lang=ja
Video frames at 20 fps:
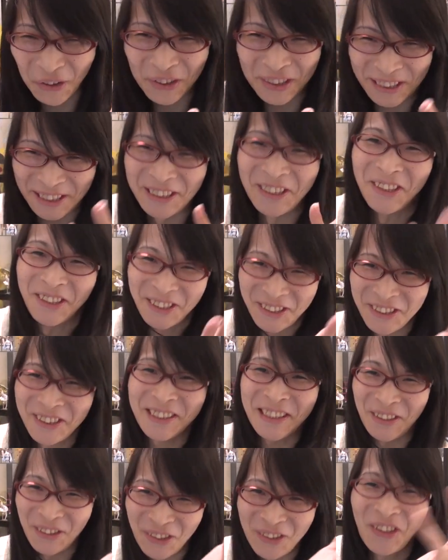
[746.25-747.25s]
の使用
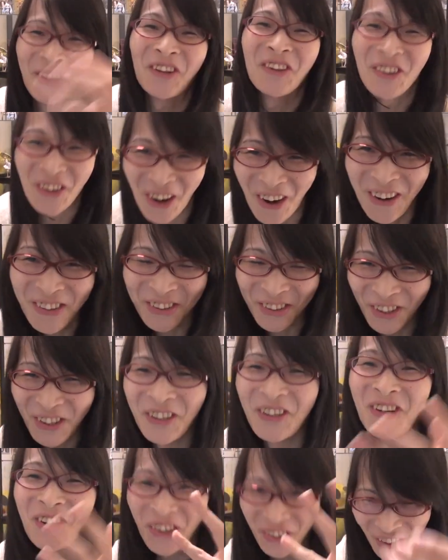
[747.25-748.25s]
書ってほとんど。そ
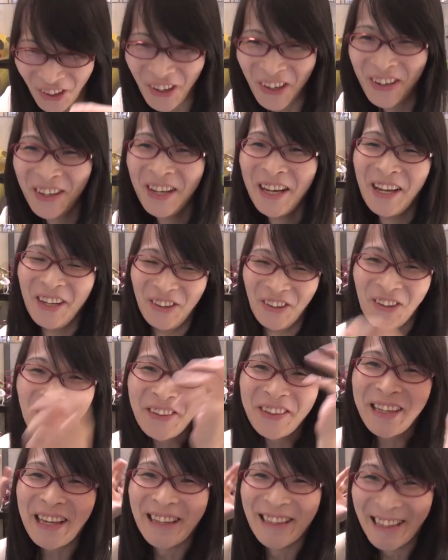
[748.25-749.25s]
ういうこと。
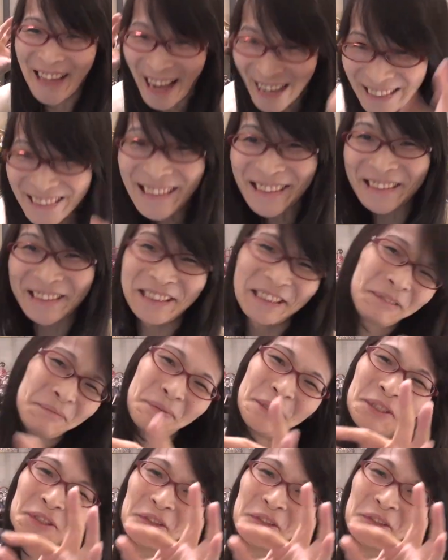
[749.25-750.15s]
載ってないんです。CPU